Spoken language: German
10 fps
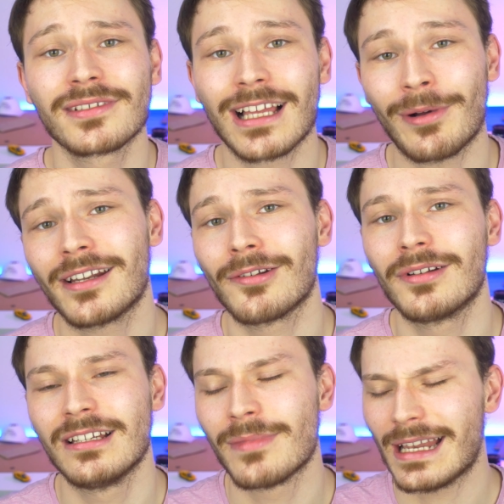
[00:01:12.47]
Und es gab andere
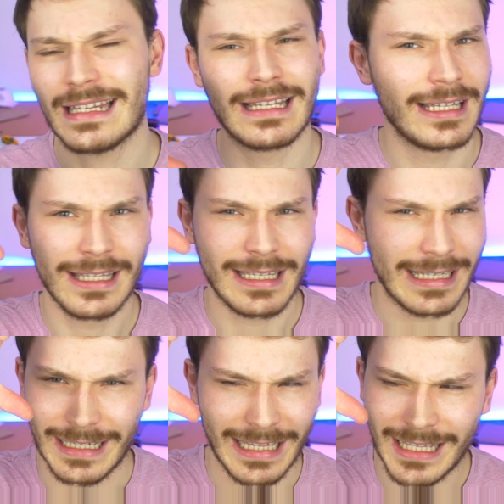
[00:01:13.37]
Leute, die meinten,
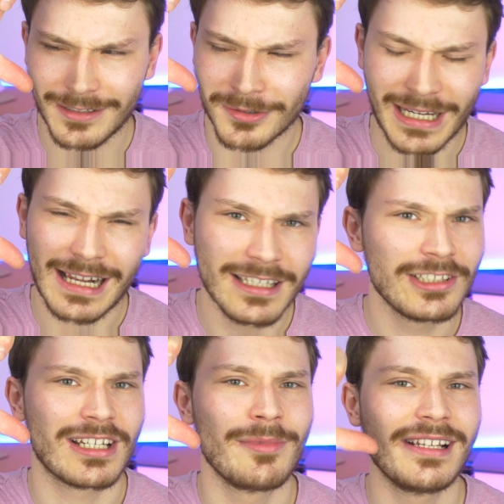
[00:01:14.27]
nee, total
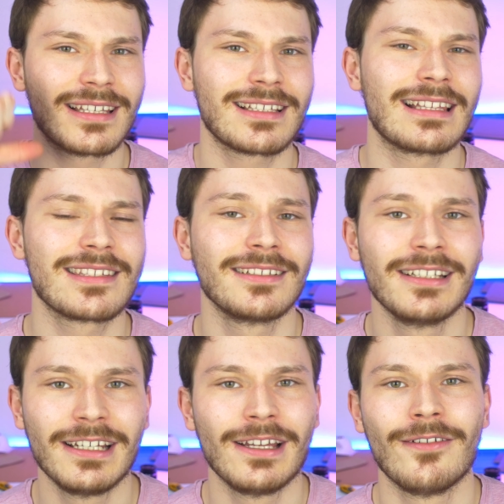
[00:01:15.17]
instabil das Ganze,